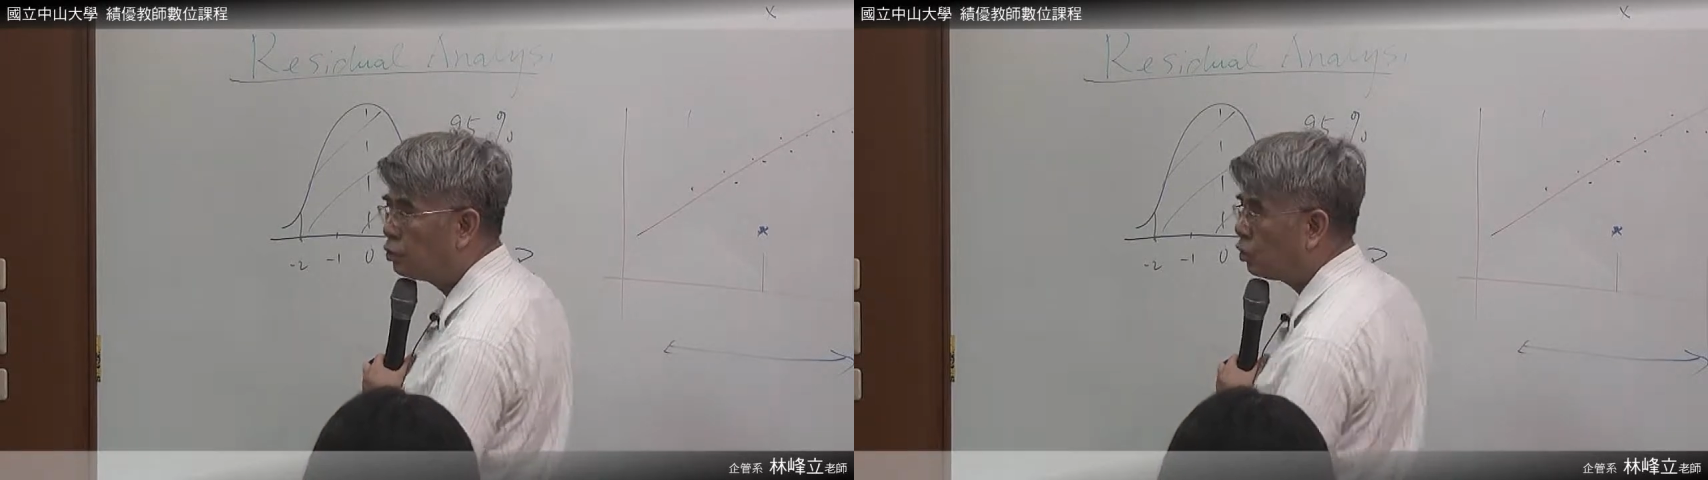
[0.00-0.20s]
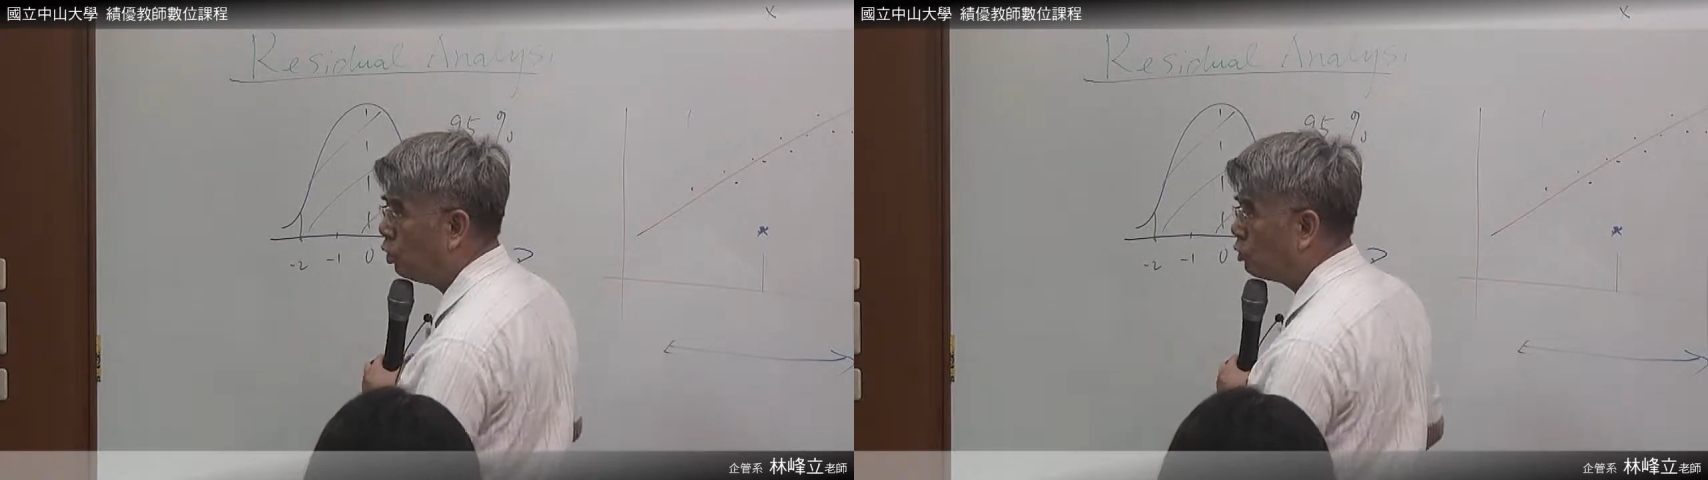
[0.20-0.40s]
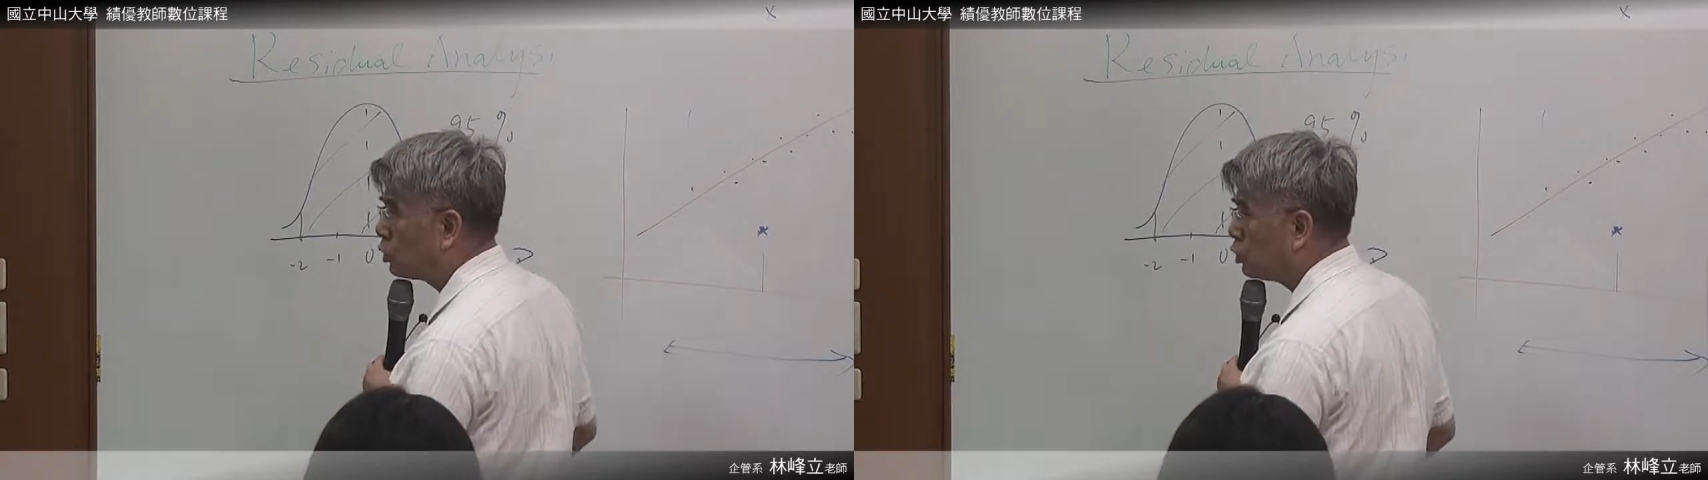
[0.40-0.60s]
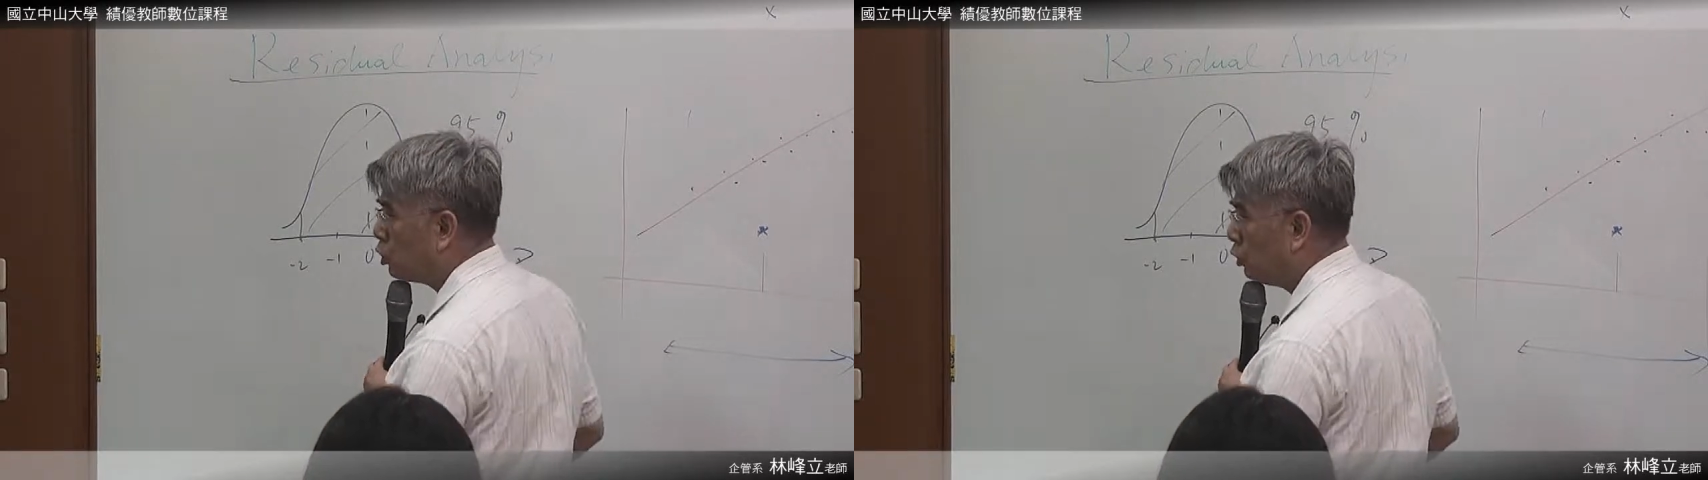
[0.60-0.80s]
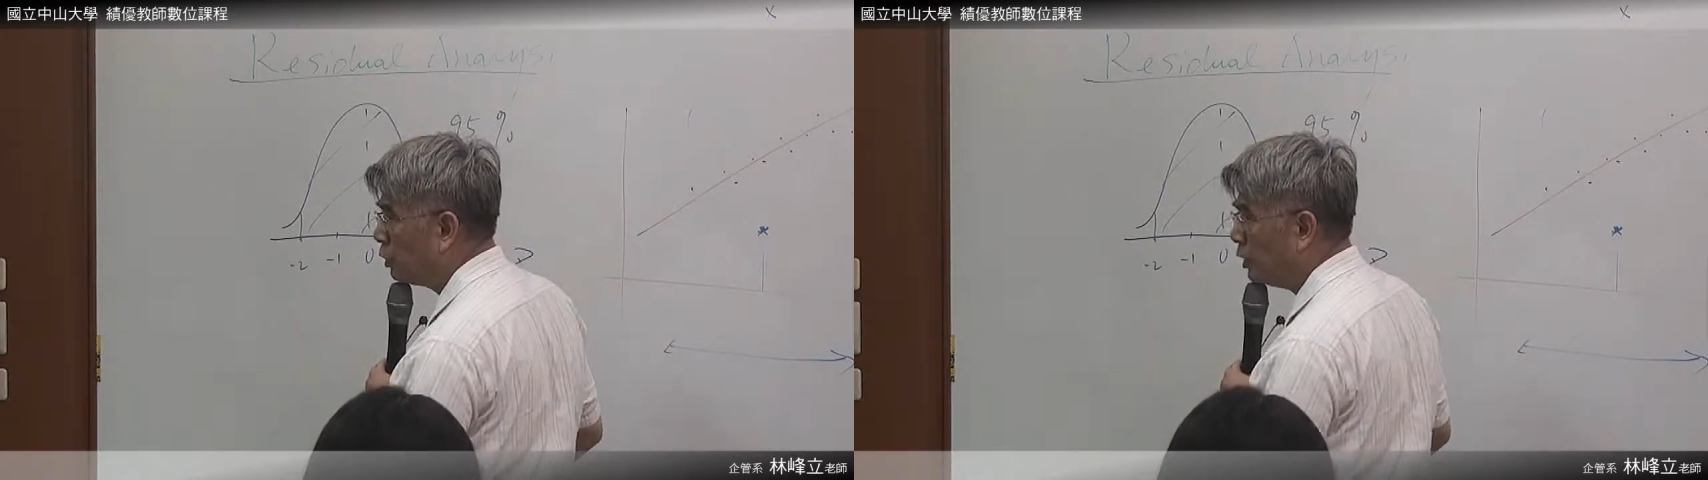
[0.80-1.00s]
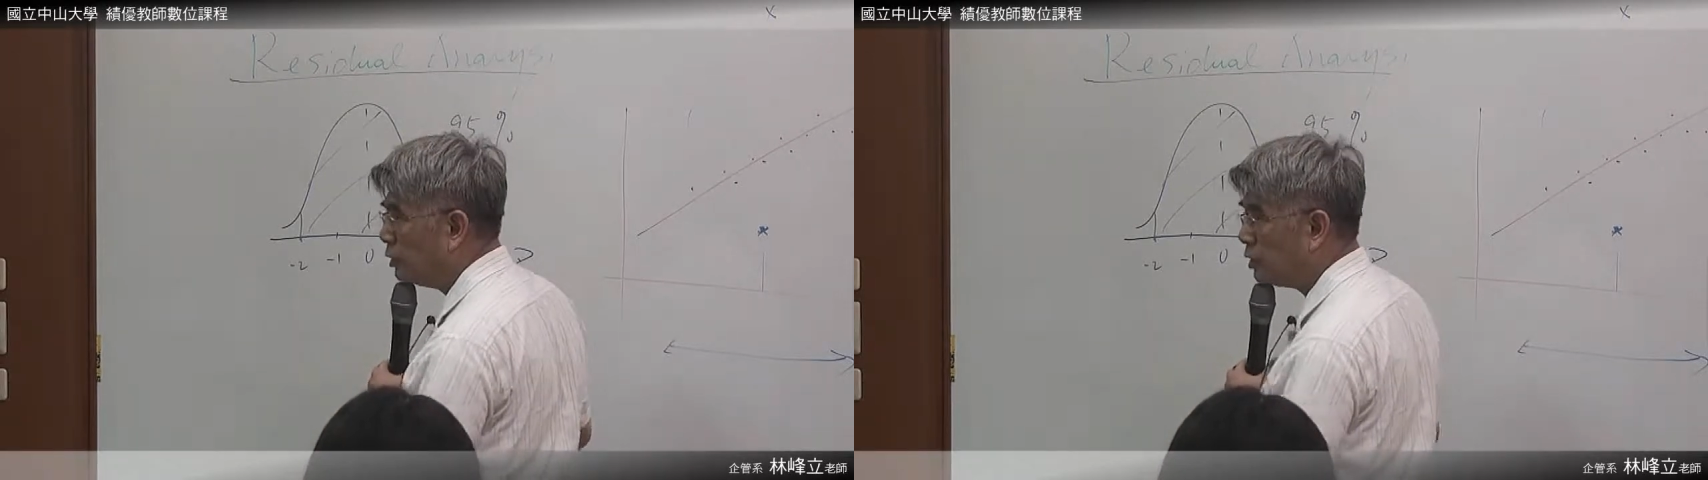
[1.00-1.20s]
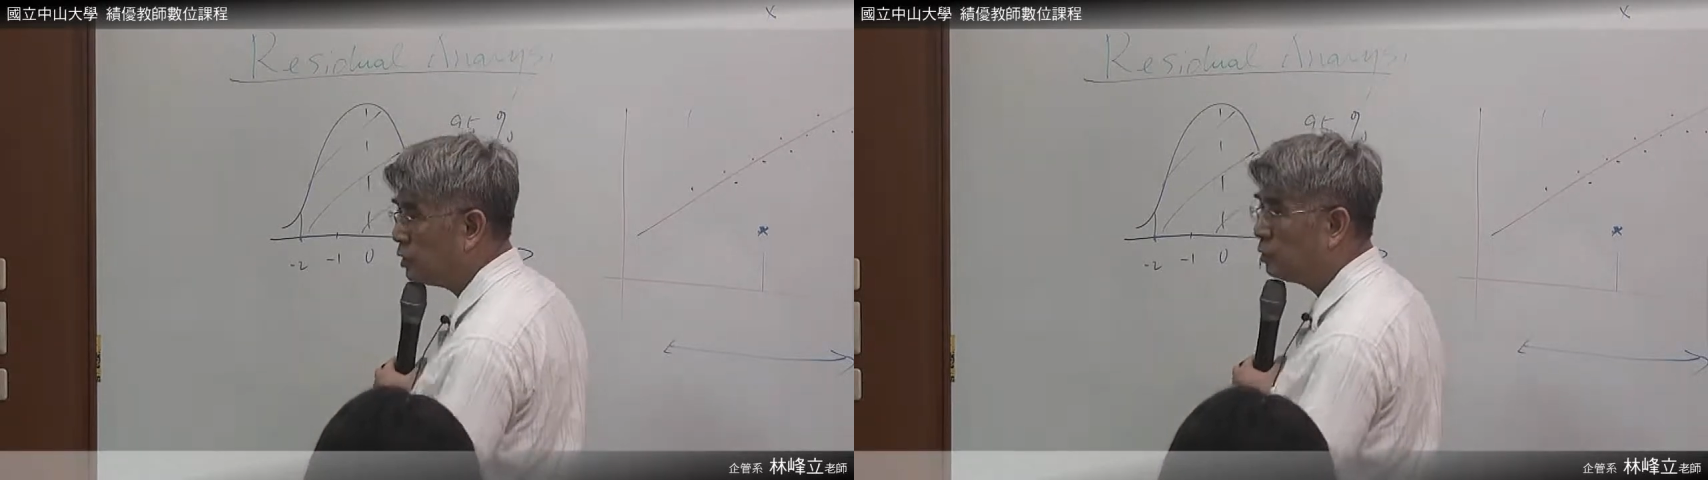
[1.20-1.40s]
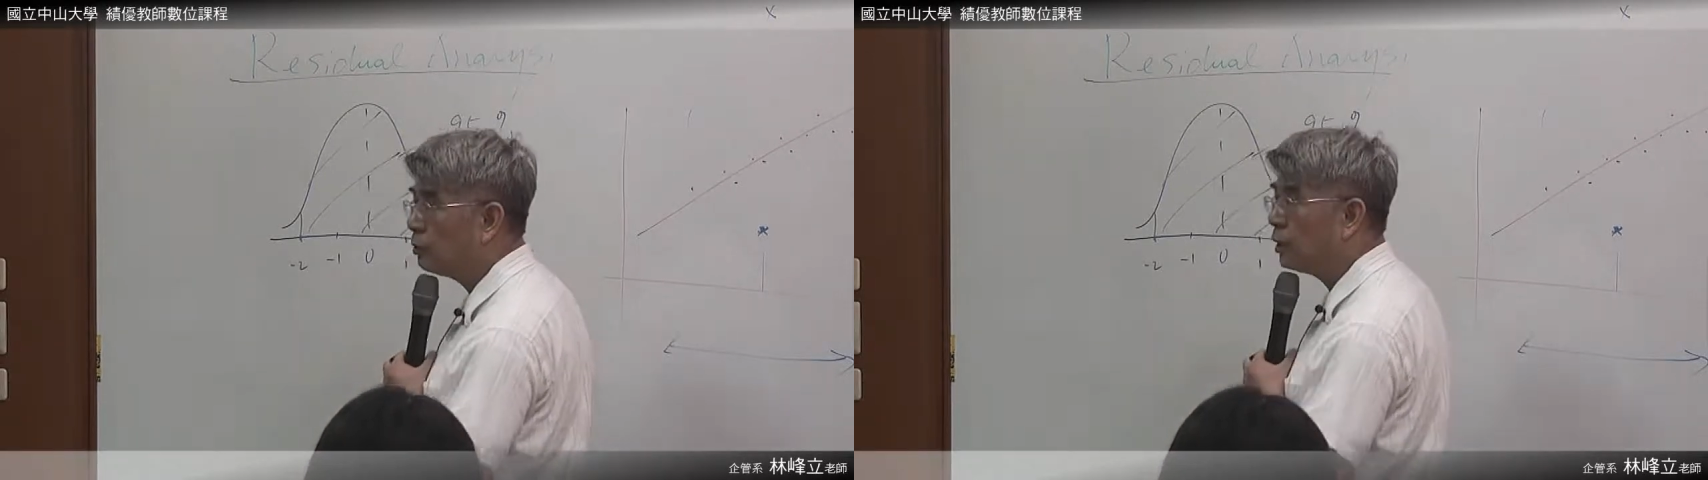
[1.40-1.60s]
九十九点
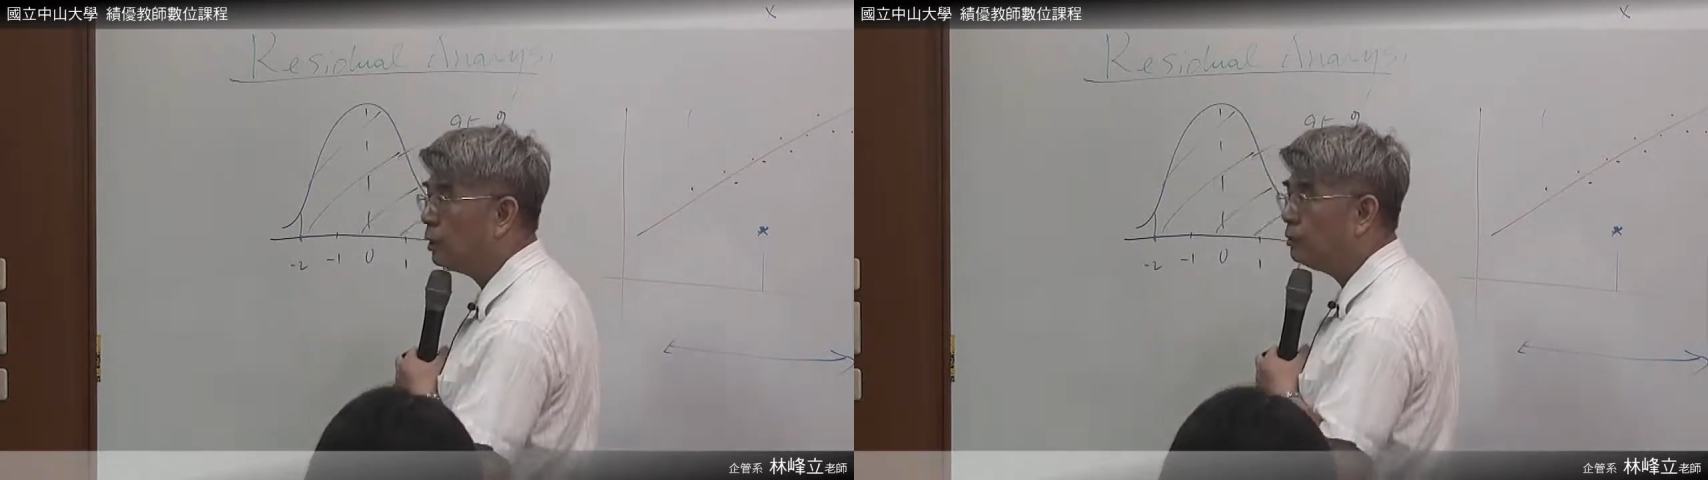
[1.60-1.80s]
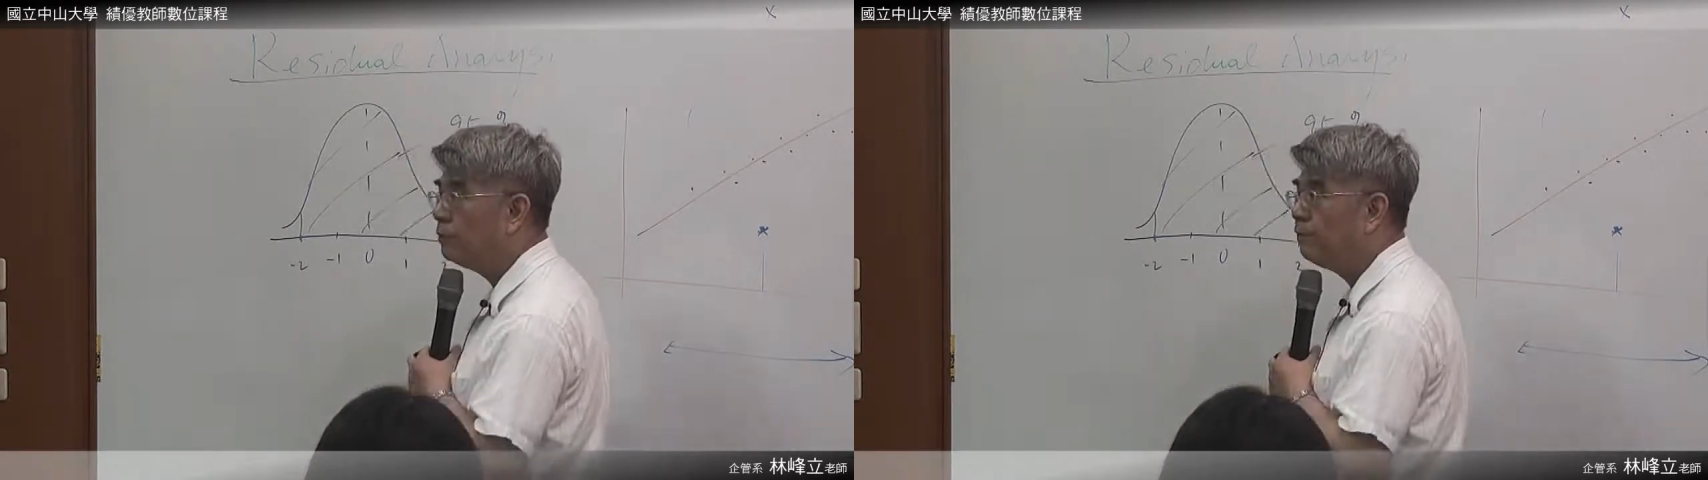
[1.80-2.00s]
七，对不对？